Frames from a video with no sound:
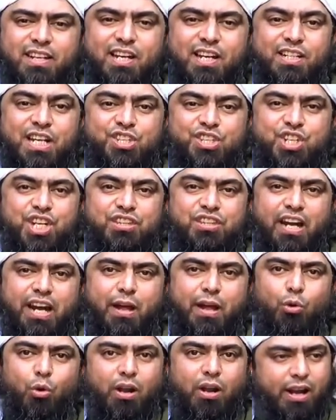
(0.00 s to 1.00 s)
इनके
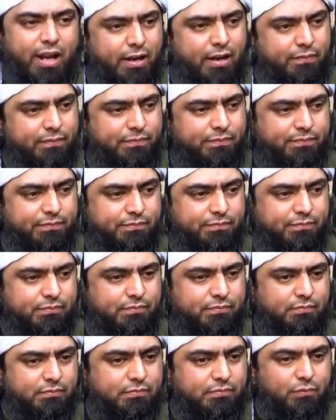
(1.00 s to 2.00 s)
चीथड़े उड़ रहे हैं
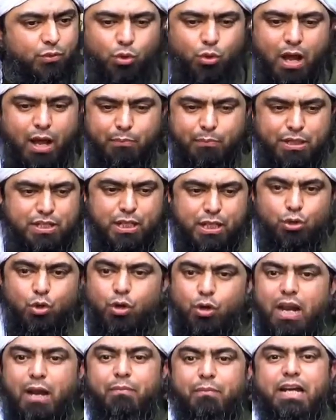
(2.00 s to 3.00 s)
तो अब इसकी तो
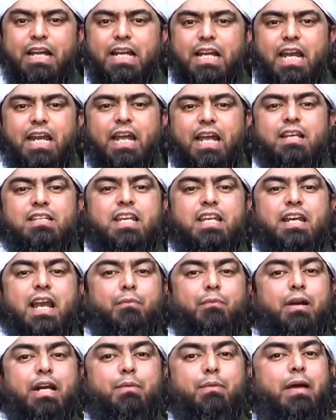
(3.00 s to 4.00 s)
कोई रेमेडी नहीं है इसकी
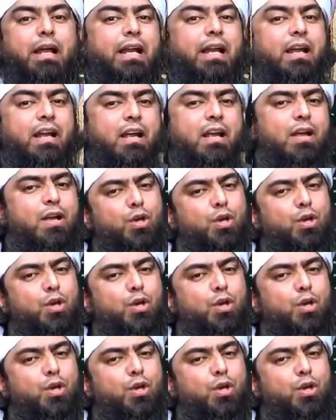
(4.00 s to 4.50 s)
रेमेडी मैंने